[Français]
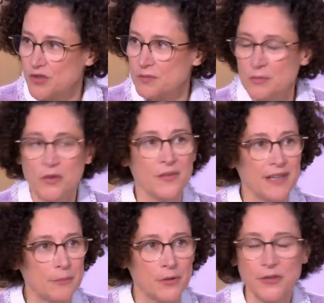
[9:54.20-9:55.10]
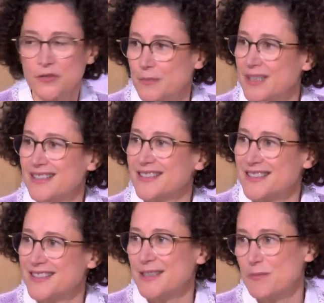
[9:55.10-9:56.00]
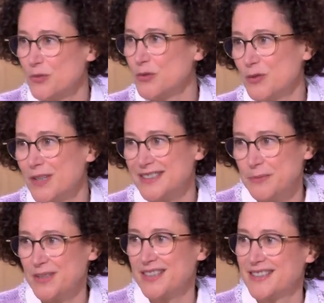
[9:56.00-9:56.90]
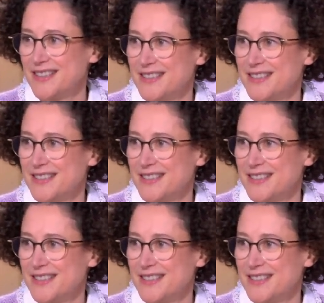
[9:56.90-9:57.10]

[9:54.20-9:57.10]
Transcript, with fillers: En ce moment, on importe, mais euh, c'est plutôt atypique